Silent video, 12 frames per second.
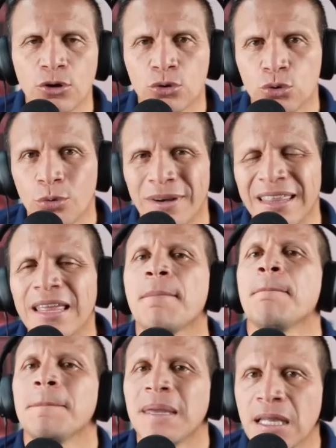octubre de
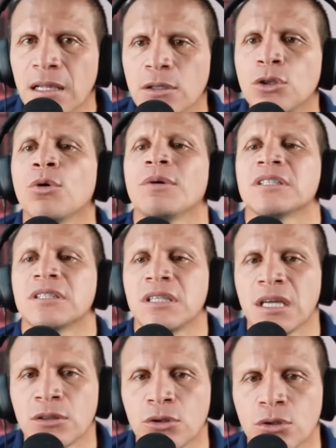
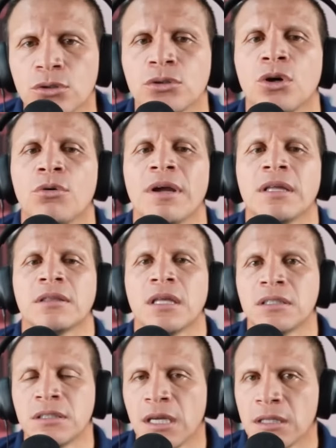
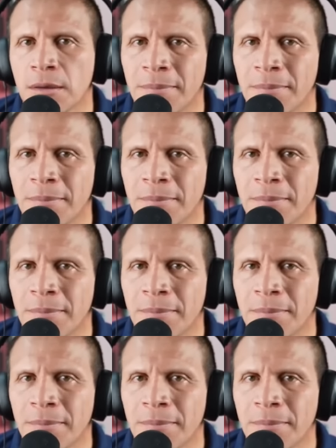1997.